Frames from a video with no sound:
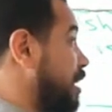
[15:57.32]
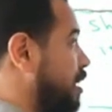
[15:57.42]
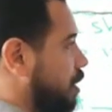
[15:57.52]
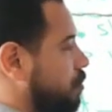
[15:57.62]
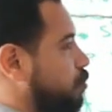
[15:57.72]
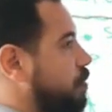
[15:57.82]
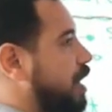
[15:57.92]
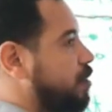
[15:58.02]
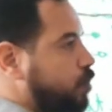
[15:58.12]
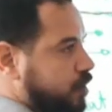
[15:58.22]
بورنج
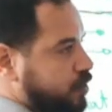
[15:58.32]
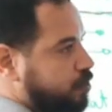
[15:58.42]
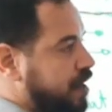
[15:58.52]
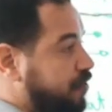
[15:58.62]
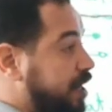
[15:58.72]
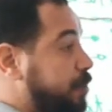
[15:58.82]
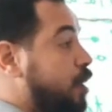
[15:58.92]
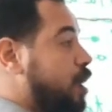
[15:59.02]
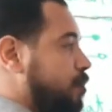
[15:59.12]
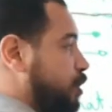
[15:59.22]
ممل ممكن اصبها
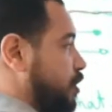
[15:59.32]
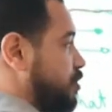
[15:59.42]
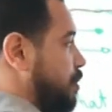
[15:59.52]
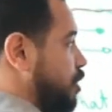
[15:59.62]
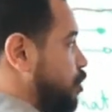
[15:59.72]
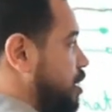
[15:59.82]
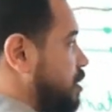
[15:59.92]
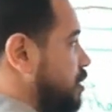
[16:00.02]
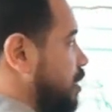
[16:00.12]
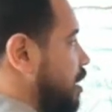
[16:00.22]
فيلم ممكن
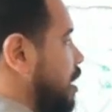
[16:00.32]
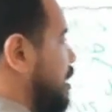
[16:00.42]
اصبها شخص